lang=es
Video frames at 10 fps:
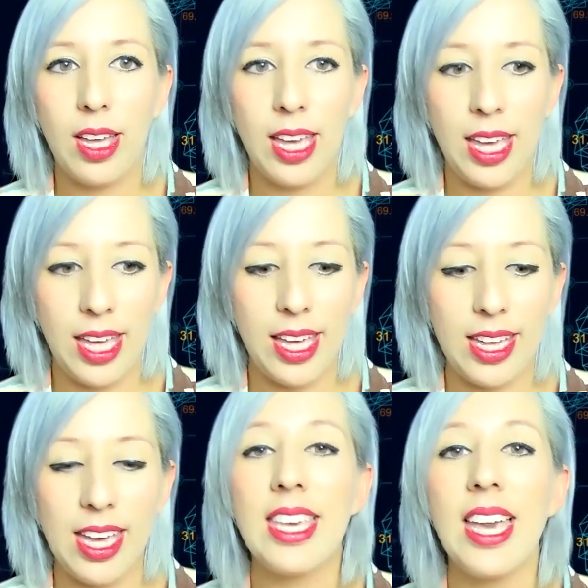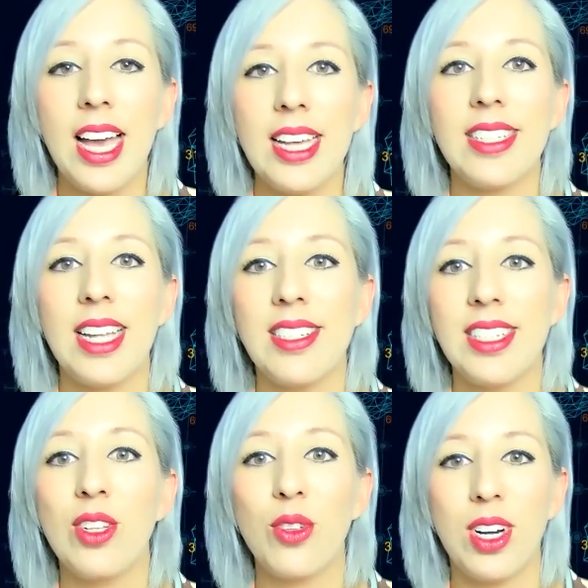eh, que ya está
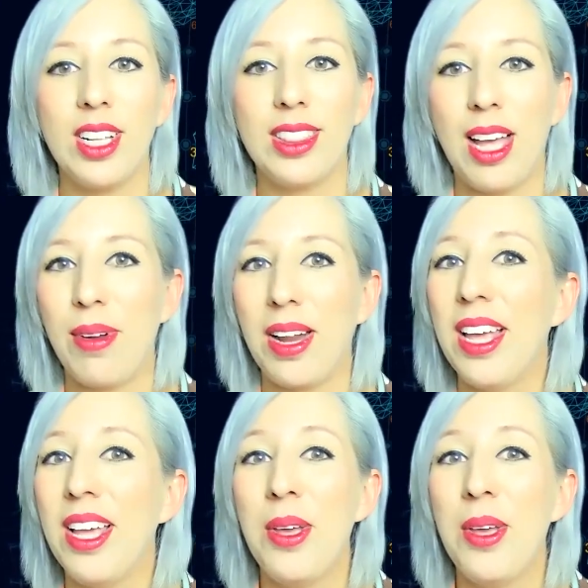siendo rentable